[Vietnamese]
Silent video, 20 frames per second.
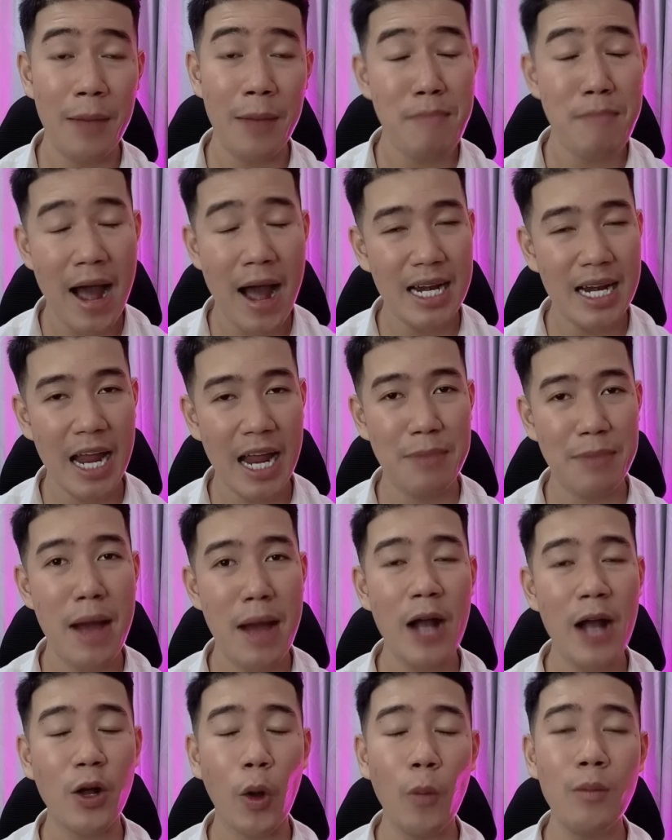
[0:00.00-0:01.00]
bà này
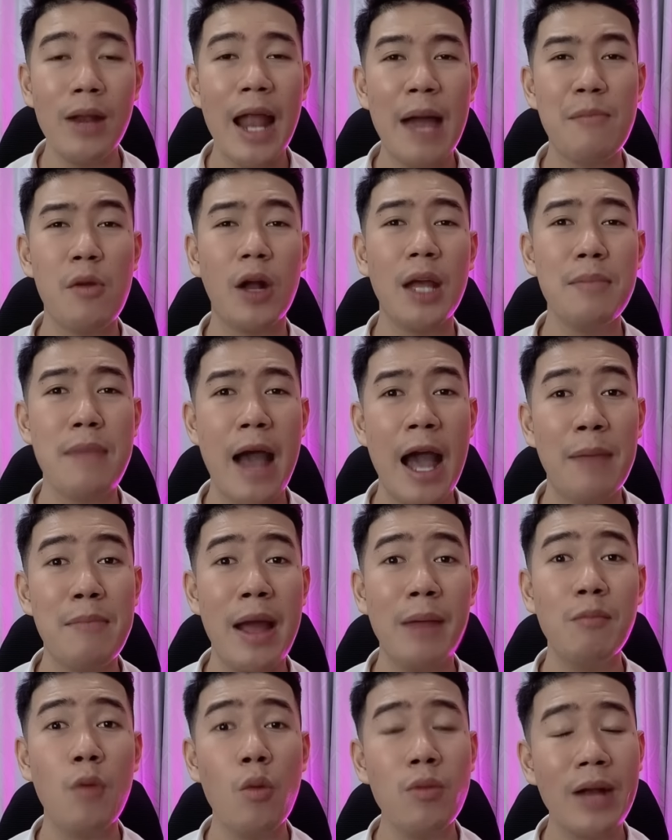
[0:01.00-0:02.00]
bà cũng là một cái bà
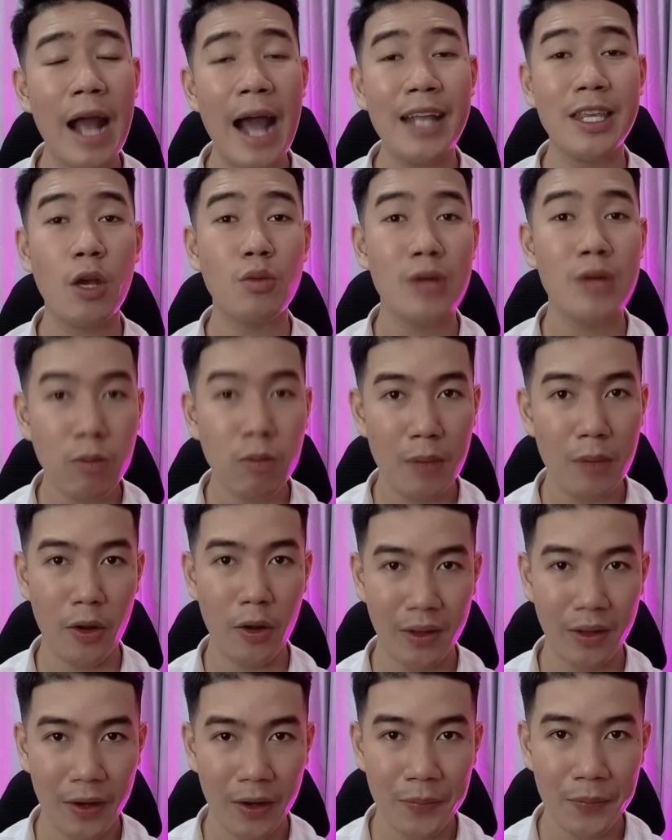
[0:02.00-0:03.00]
bán bún cá châu đốc đó
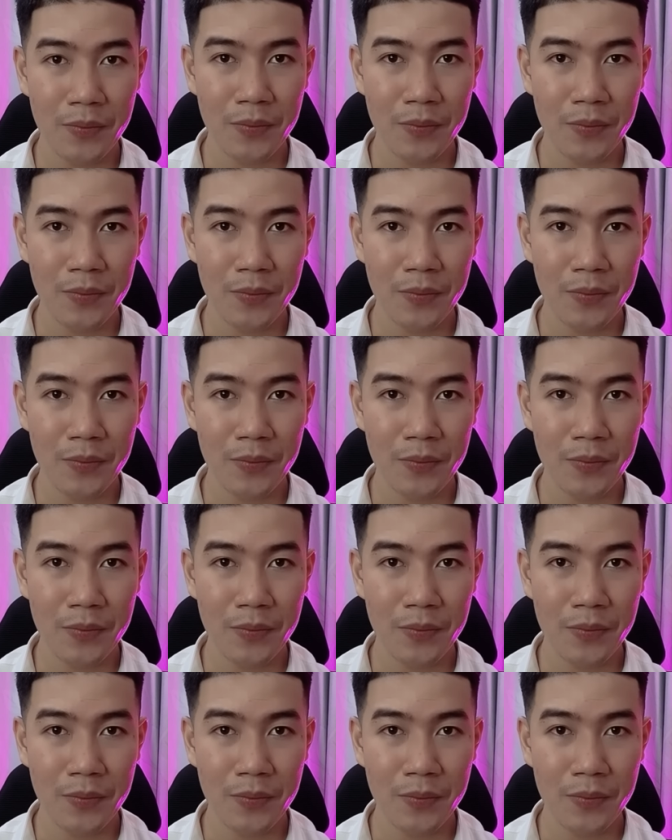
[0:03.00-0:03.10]
mọi người